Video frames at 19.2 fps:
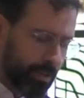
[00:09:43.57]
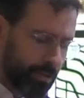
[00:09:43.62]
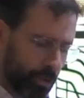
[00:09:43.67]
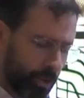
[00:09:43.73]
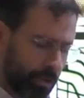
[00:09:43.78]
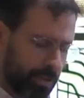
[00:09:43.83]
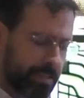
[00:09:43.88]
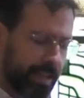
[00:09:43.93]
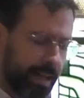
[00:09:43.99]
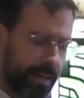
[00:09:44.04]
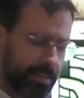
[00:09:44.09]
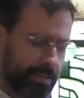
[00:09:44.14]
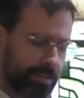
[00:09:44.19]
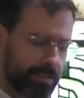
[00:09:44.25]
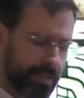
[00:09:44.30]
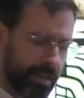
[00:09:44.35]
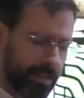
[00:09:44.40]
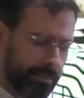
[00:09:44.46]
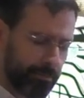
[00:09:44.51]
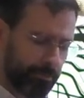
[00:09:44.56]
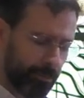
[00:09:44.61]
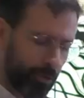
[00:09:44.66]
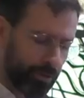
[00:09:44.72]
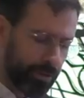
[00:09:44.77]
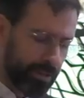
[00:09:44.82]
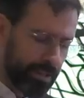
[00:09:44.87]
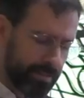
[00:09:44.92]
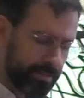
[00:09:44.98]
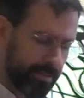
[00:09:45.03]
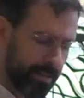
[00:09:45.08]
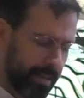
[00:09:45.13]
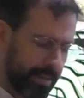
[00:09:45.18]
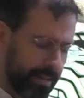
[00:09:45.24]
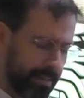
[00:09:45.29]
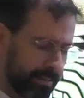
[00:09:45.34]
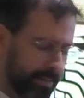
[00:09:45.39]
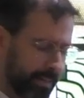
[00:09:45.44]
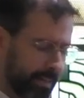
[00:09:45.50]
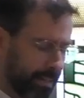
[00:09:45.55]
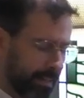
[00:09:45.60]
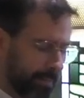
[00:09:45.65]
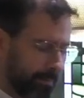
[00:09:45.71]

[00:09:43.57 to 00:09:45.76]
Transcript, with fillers: Gott sagt zu seinem Volk Israel,